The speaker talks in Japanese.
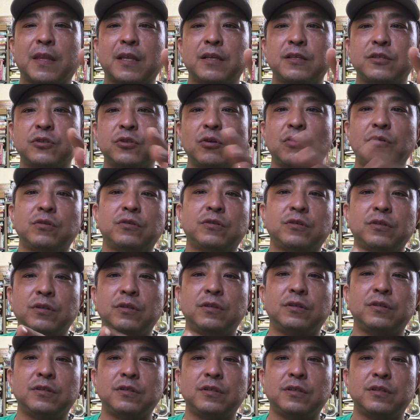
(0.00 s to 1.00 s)

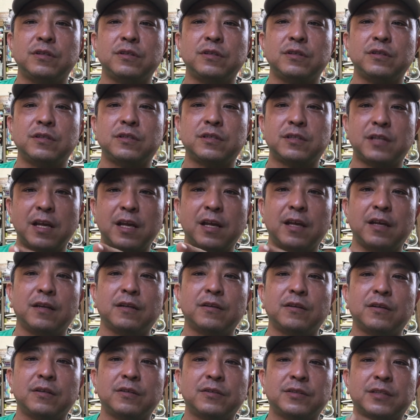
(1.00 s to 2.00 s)
ストックして
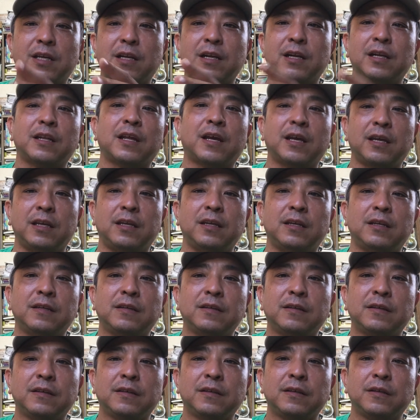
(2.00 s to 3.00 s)
腐らない
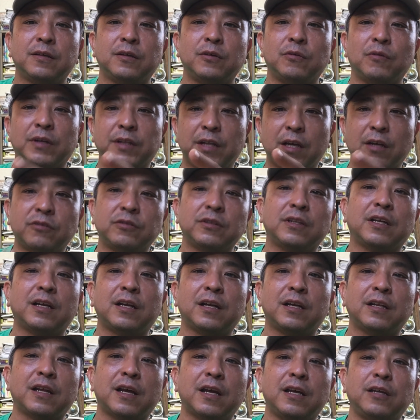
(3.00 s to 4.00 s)
なくな
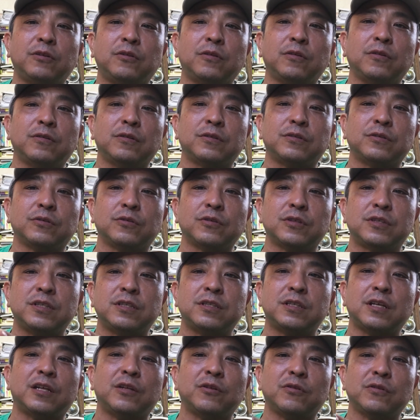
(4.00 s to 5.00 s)
らないというちょっと自
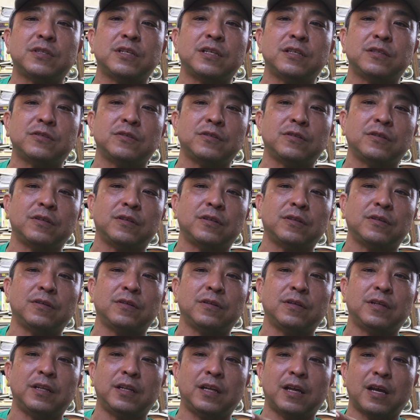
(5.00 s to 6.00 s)
然の摂
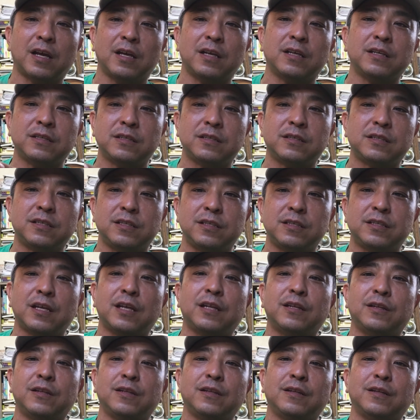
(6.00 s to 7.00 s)
理に反自
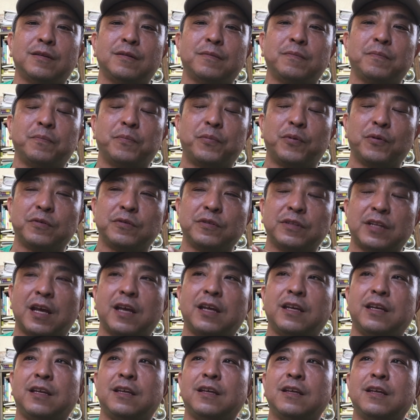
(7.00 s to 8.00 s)
然っぽくな
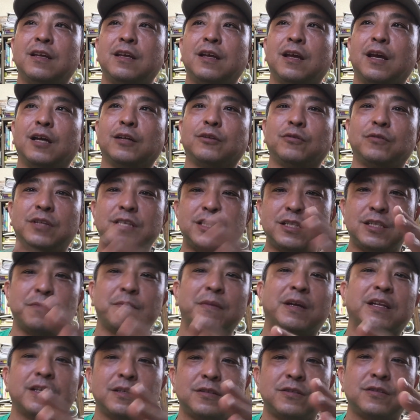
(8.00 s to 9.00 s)
いあと利子
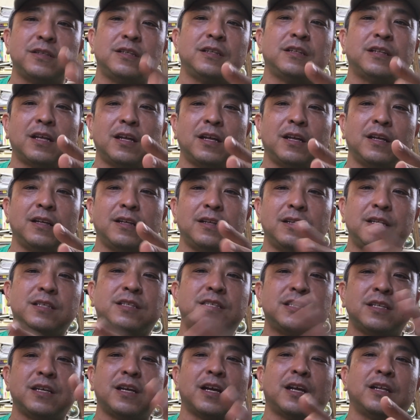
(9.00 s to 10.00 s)
までついて利
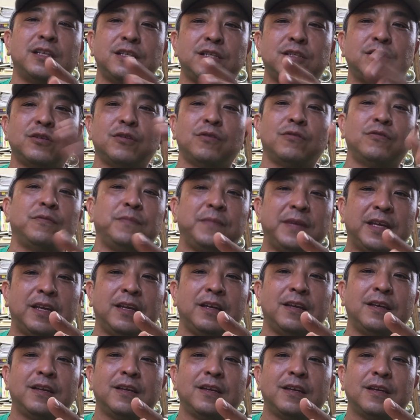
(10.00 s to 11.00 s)
子が利子を生み